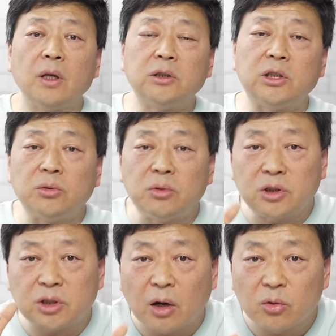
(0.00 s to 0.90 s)
至于
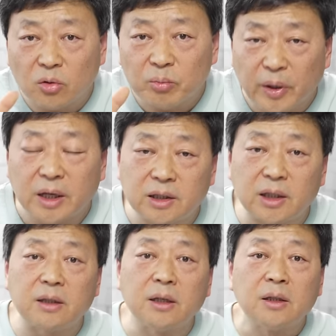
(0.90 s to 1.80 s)
张勇本
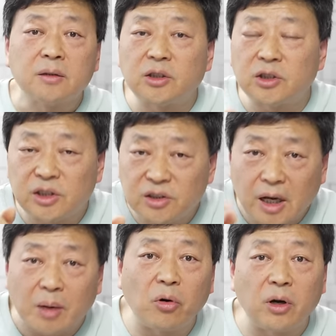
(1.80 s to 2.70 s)
身，他是新
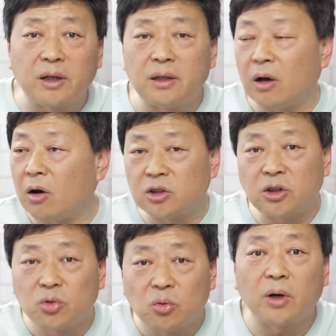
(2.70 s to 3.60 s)
加坡人也好，
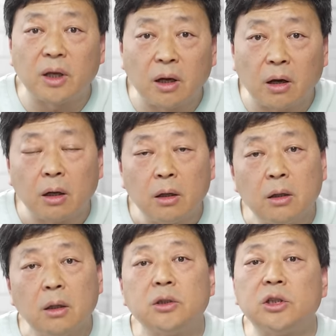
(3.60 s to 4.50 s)
是中国人也好，
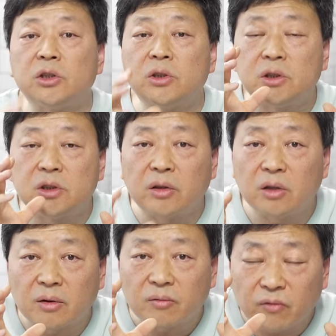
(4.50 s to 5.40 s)
其实真
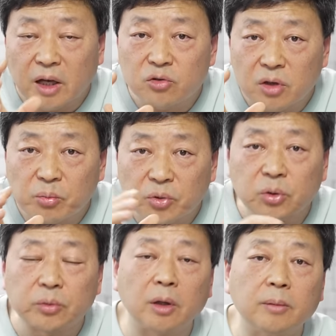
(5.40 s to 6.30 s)
的完全不
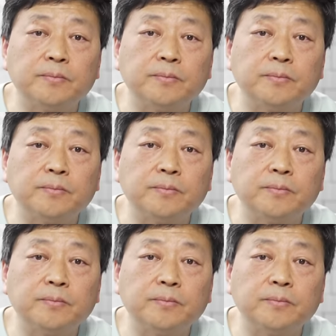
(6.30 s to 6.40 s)
重要。